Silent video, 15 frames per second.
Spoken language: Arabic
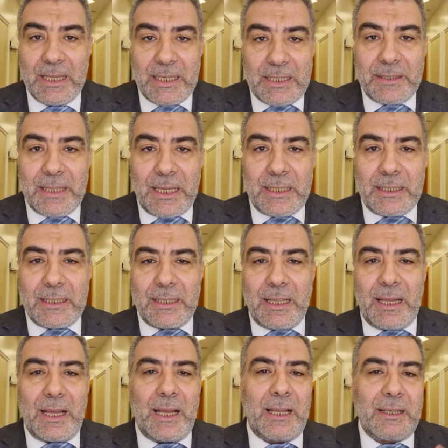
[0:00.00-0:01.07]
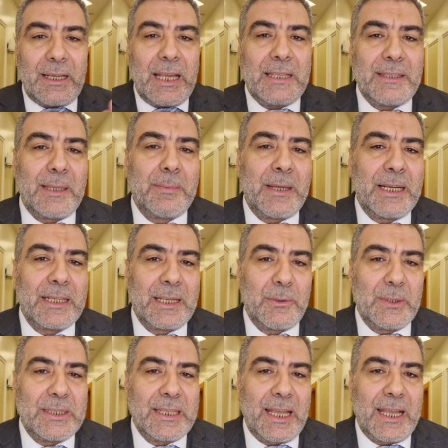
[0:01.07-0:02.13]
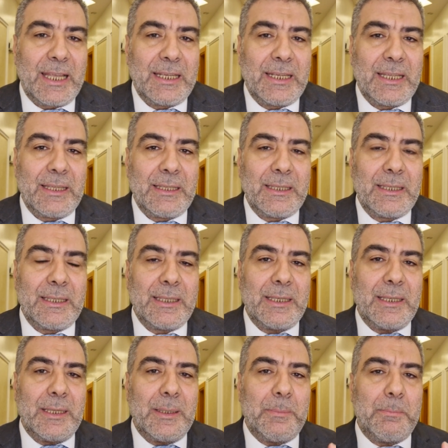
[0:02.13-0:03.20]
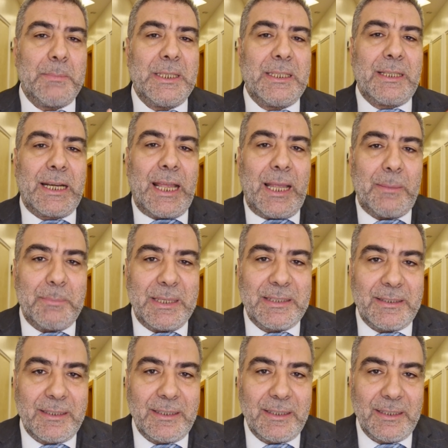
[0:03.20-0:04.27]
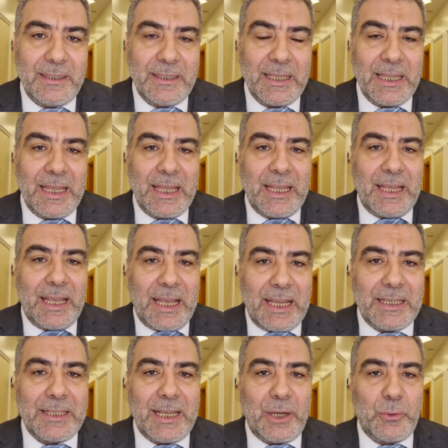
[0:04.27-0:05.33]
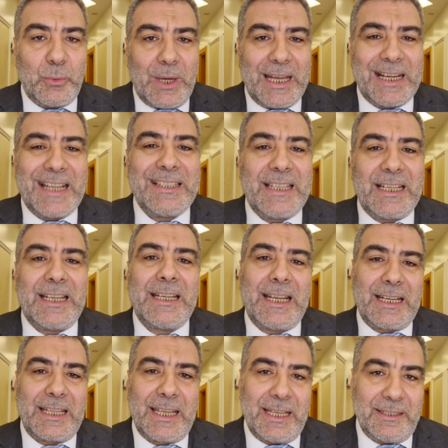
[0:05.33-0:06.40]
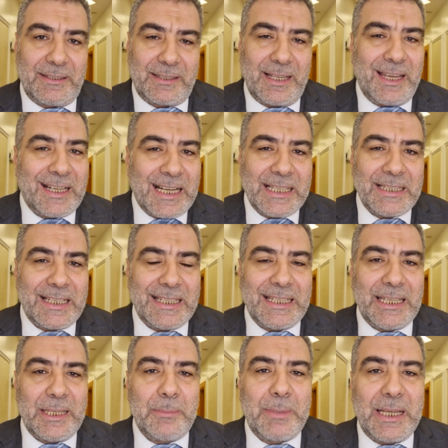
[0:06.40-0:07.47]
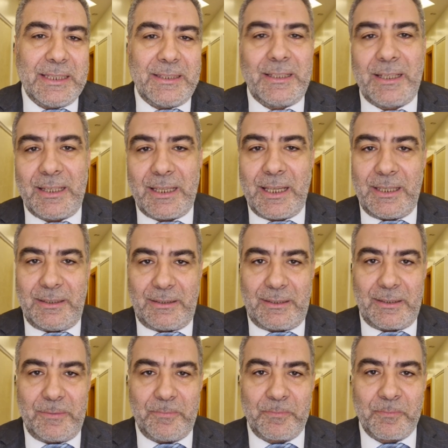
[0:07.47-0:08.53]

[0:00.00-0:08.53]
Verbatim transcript: إذا الله تبارك وتعالى من رحمته أنه أراد لنا الخير أراد لعباده الخير